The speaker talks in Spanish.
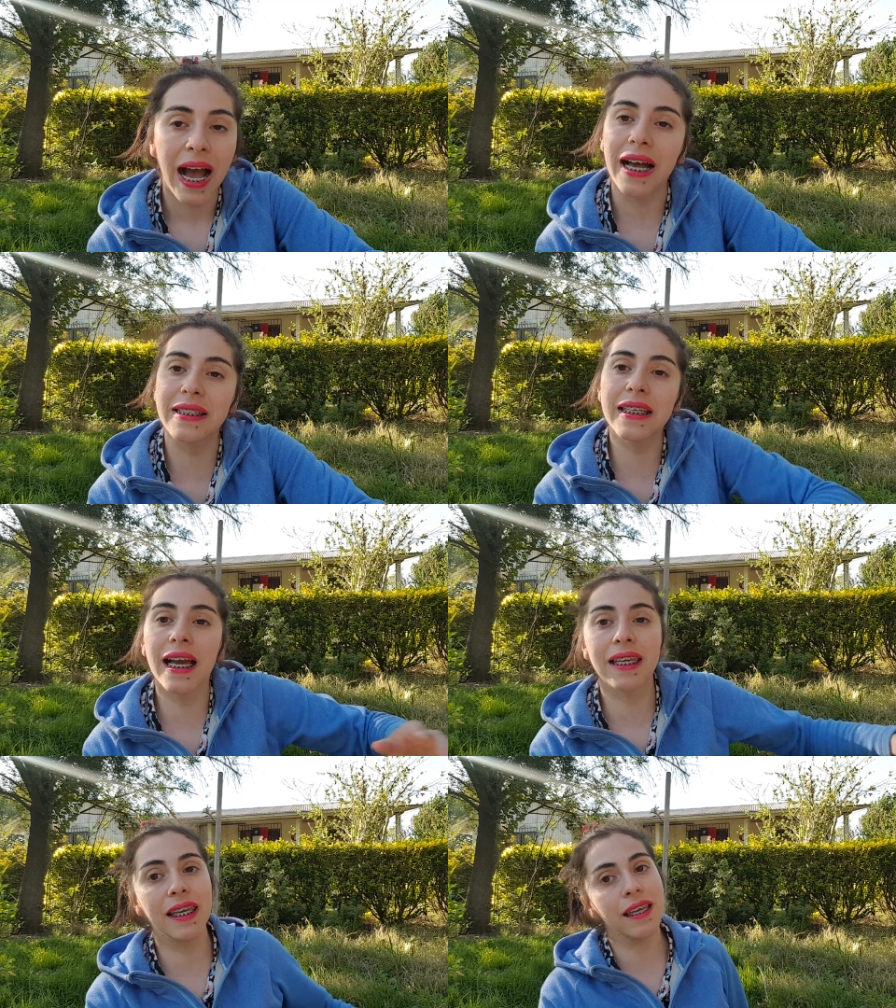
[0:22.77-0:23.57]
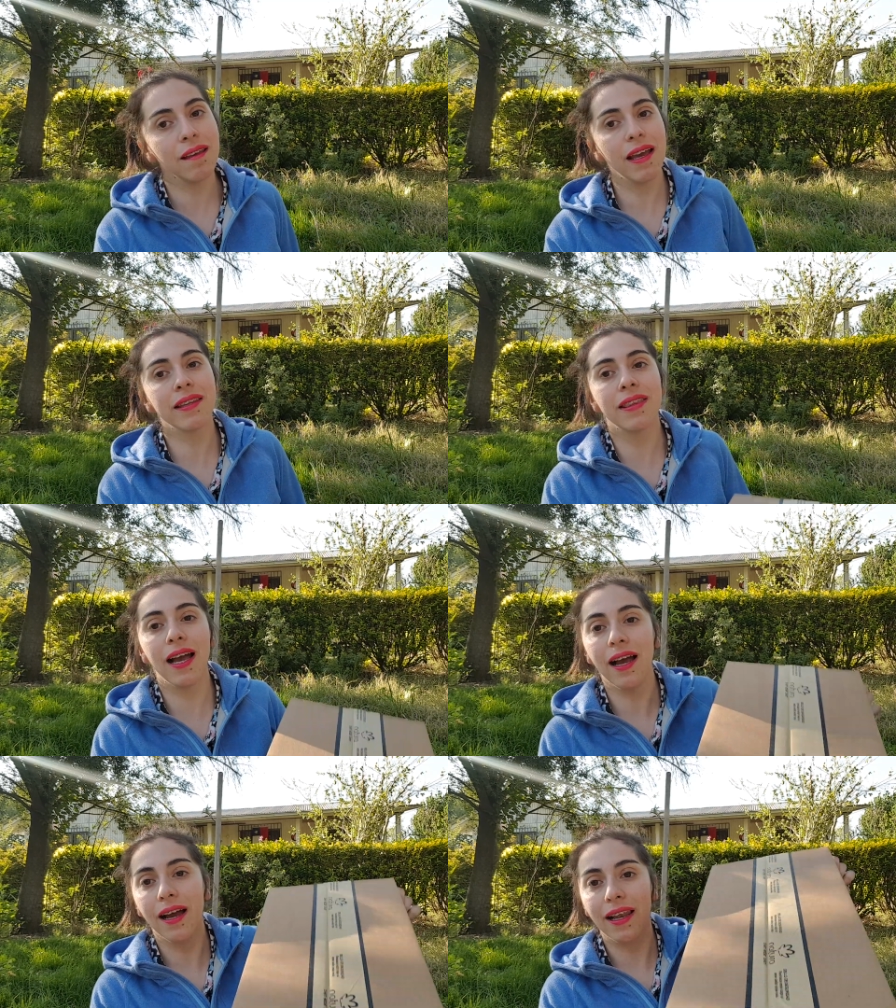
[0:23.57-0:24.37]
Así que aquí
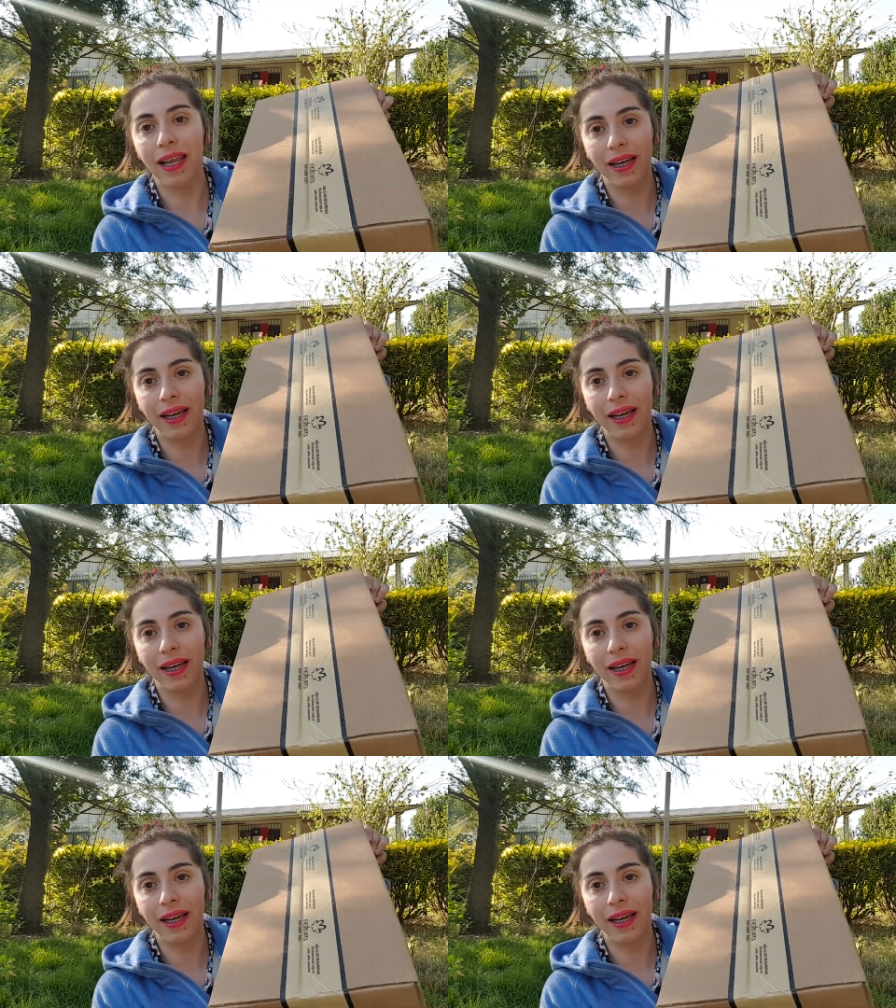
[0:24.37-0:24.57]
está la